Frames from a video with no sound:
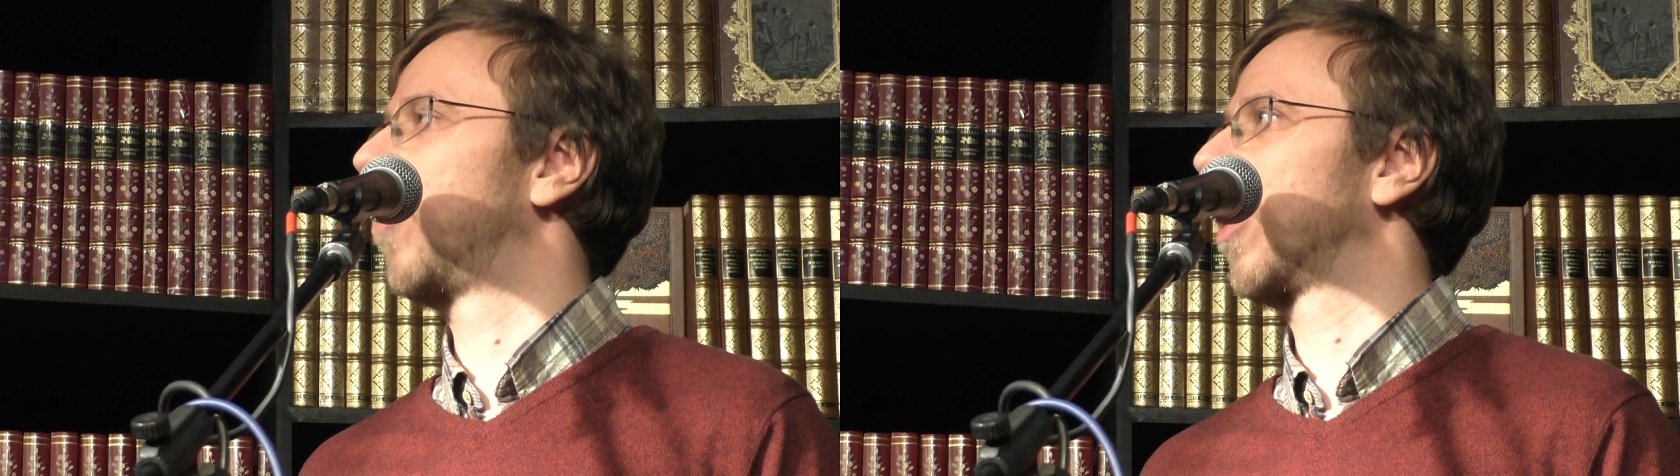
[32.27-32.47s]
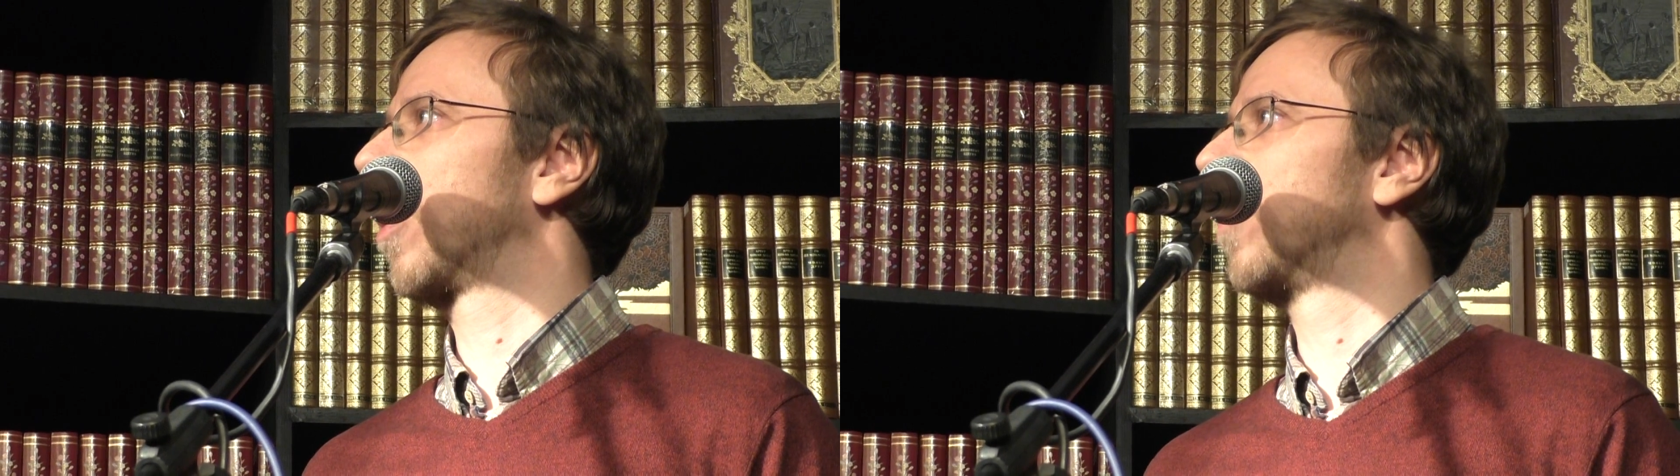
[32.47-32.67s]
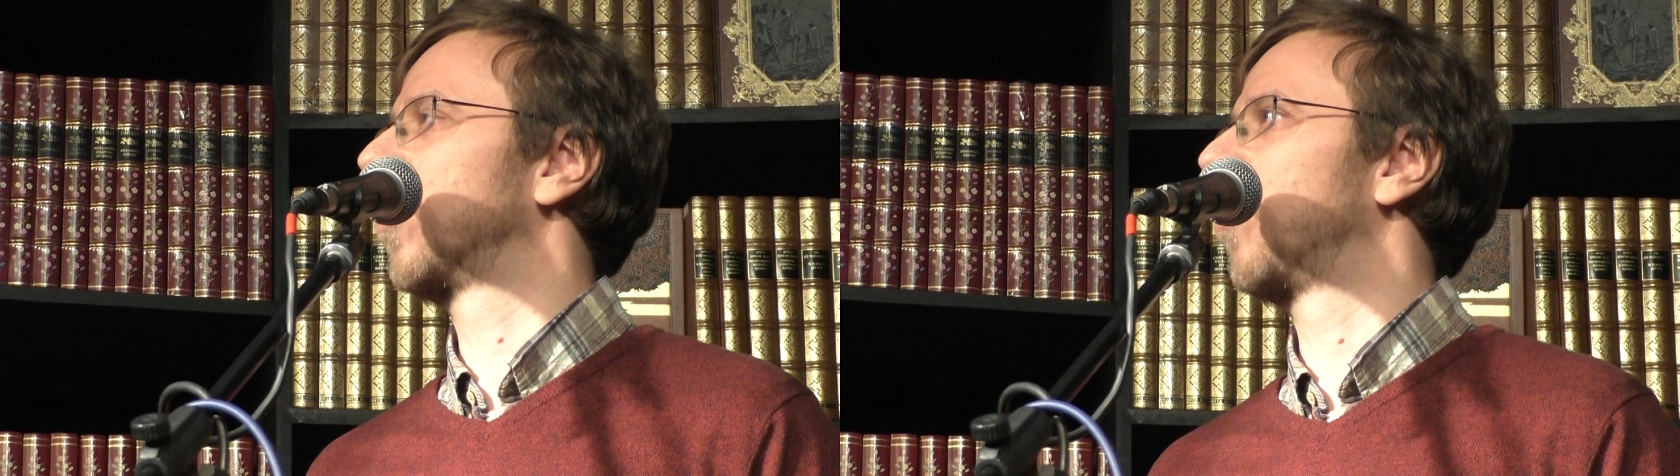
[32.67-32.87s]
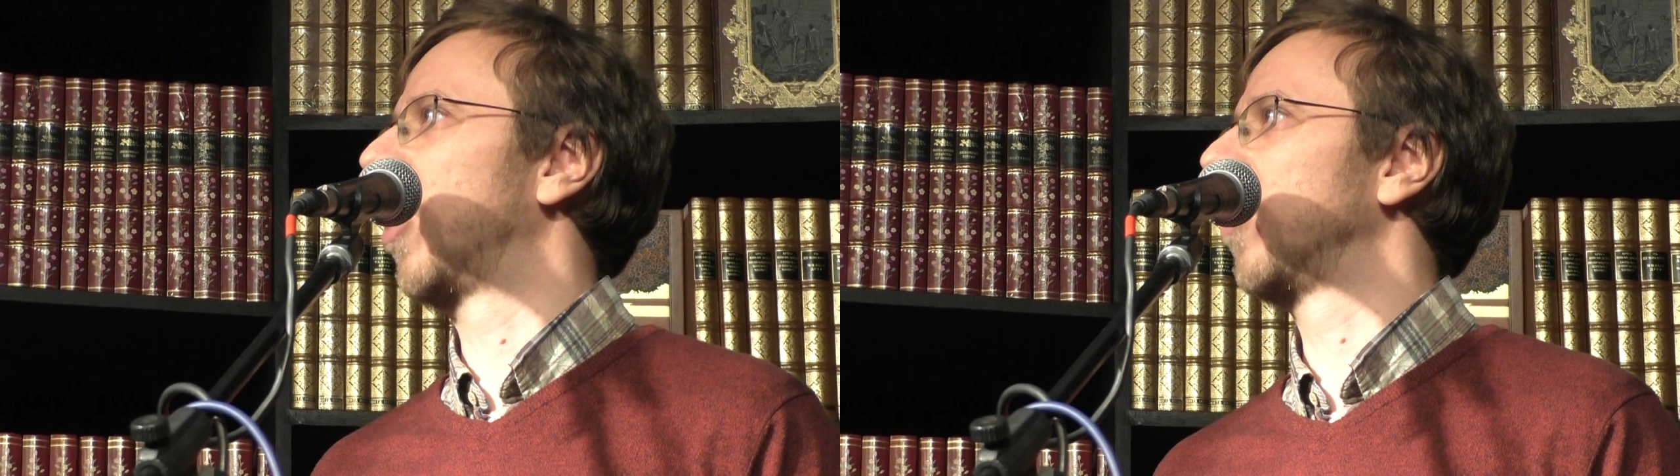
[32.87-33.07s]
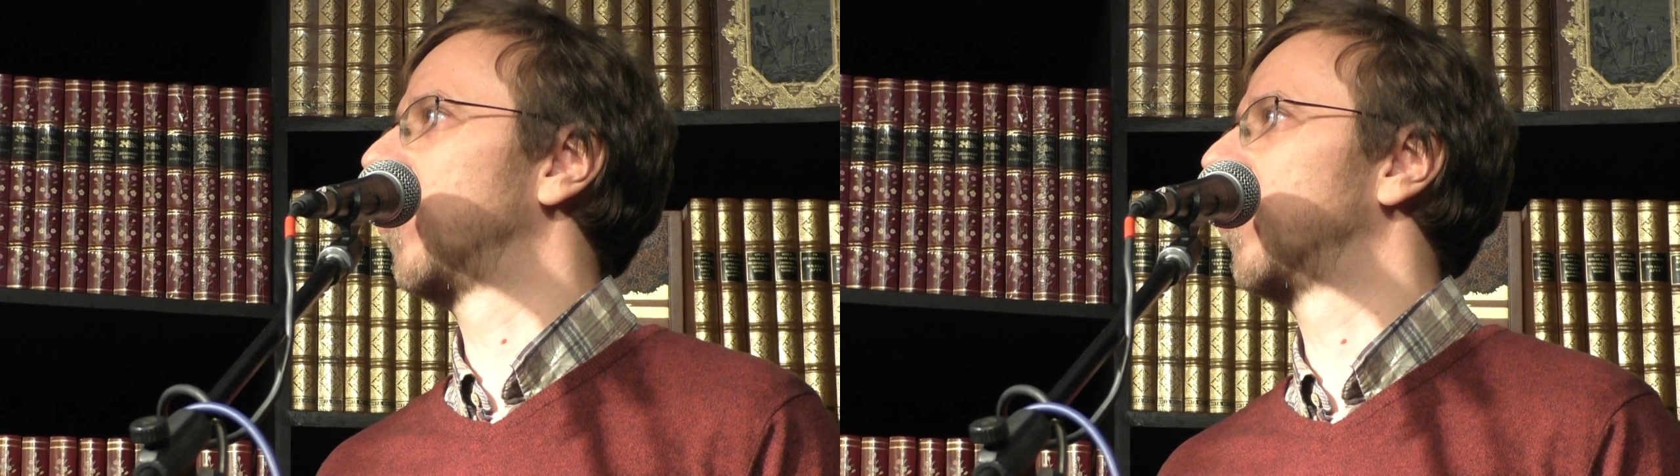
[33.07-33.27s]
багряных
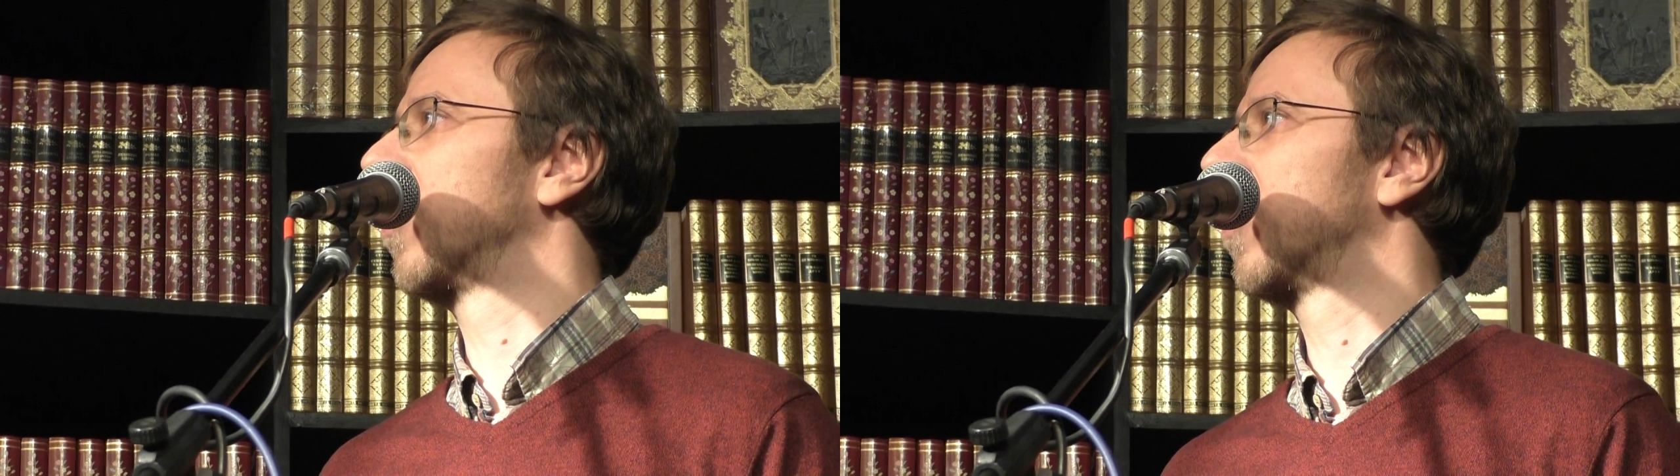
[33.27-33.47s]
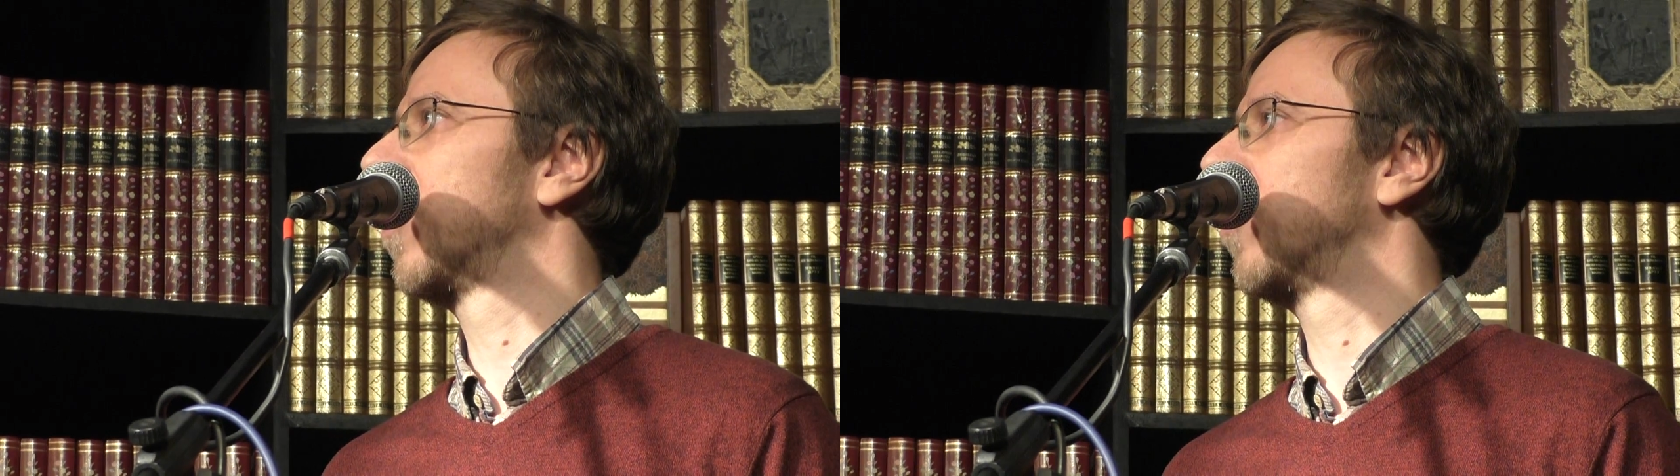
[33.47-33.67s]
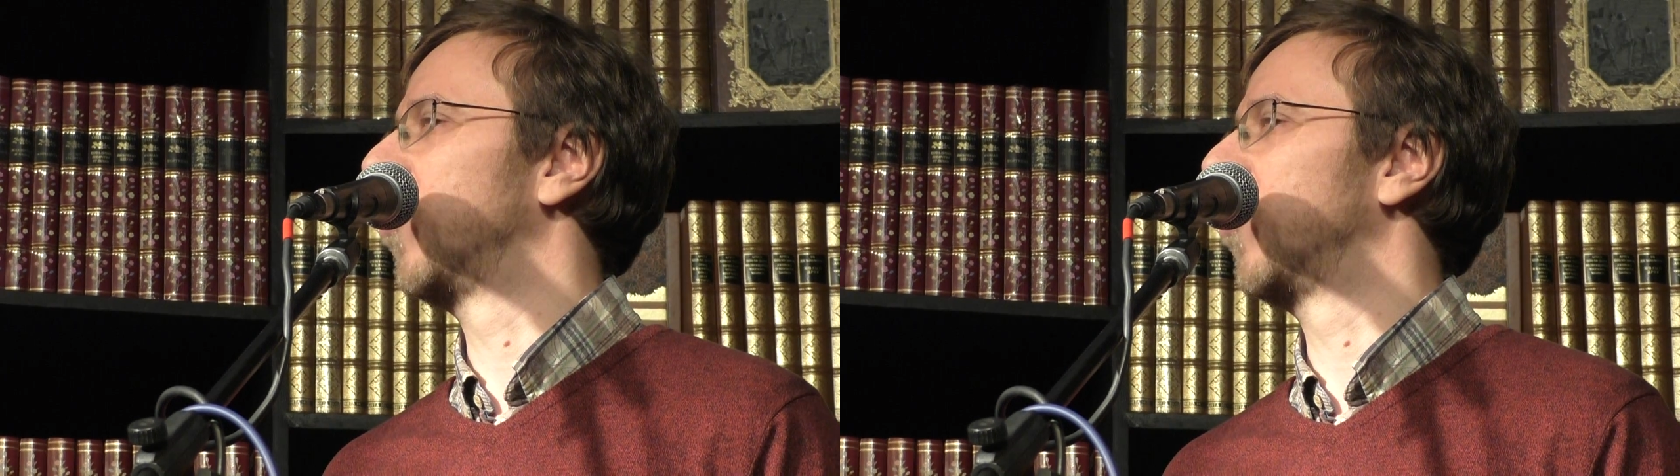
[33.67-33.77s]
болотах.